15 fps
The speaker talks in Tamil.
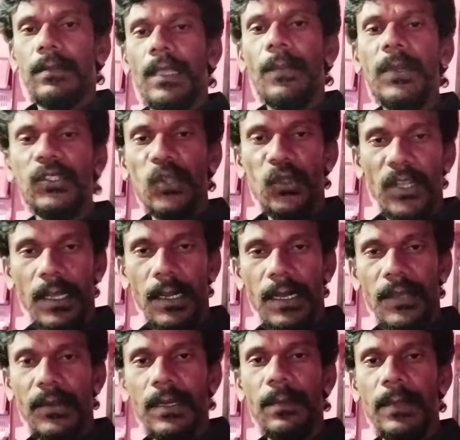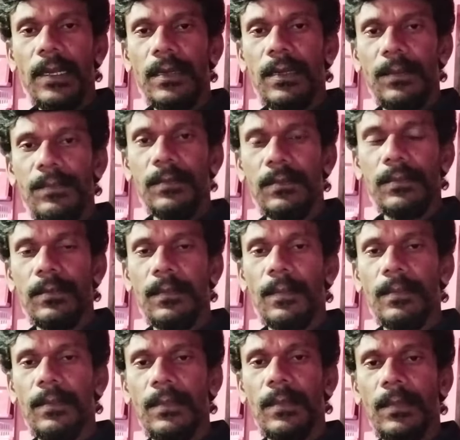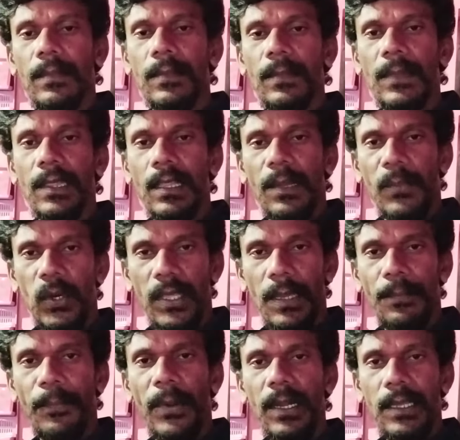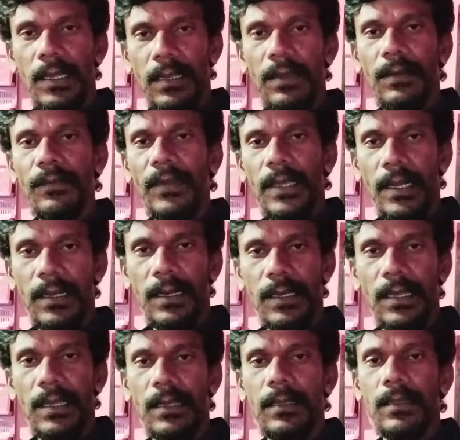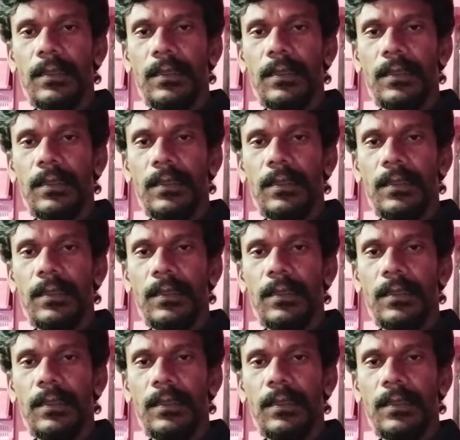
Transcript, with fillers: தமிழ் சொந்தங்கள் அனைவருக்கும் வணக்கம் நம்முடைய பழைய வீரக்கலையை